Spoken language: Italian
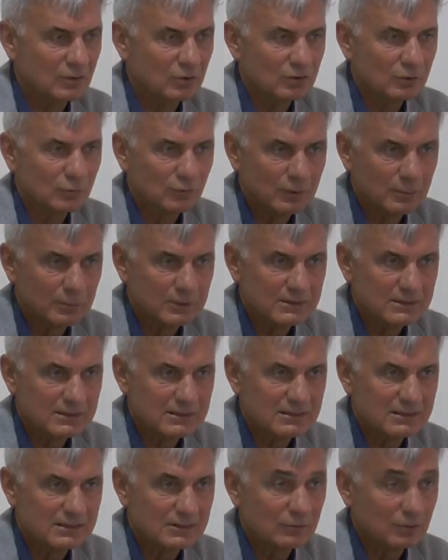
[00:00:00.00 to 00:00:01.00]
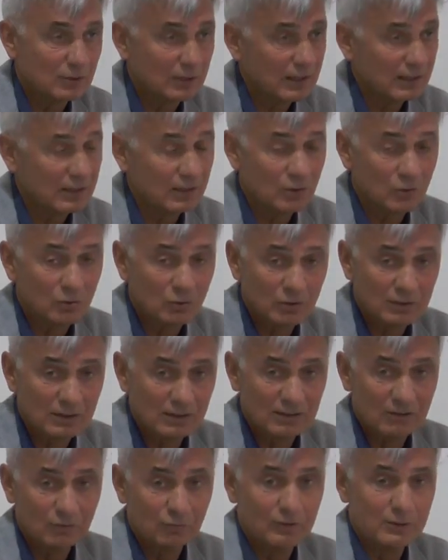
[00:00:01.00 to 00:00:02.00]
con i farmacisti di Voghera e con
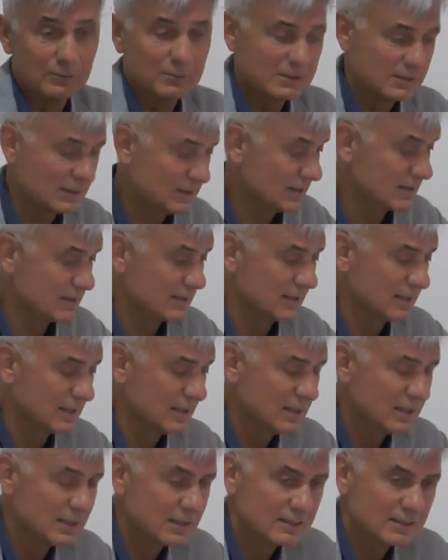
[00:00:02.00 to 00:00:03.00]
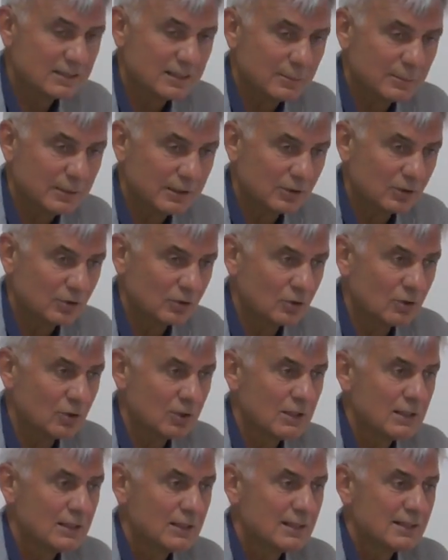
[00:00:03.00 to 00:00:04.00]
l'Ordine dei Farmacisti, insieme a
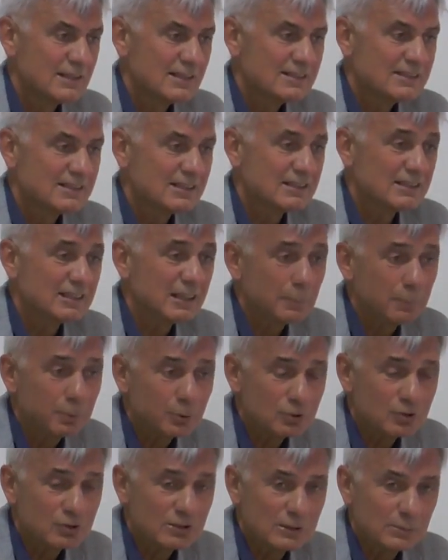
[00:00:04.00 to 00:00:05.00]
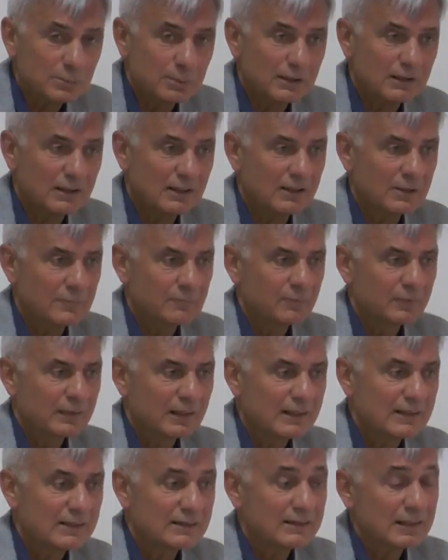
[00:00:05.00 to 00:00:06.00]
loro, se sia possibile
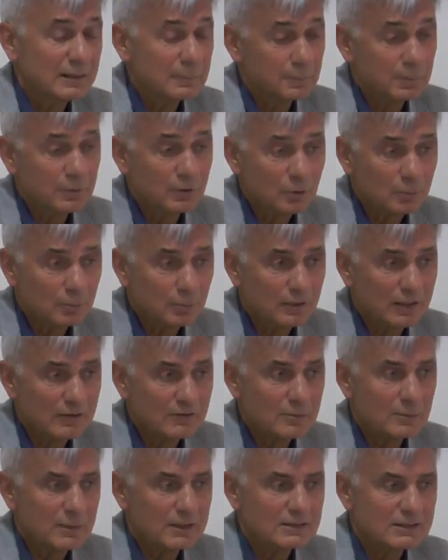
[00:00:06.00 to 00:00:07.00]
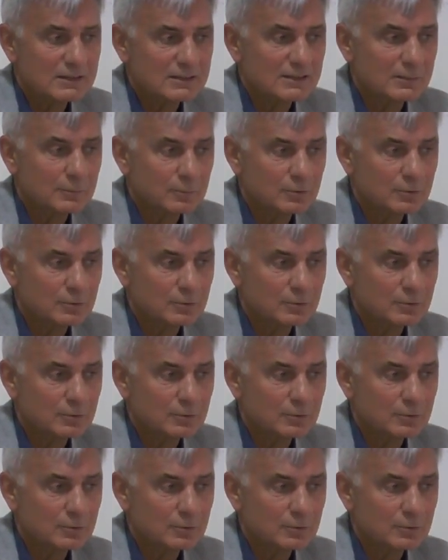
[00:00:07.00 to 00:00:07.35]
in tempi non brevi, ma se sia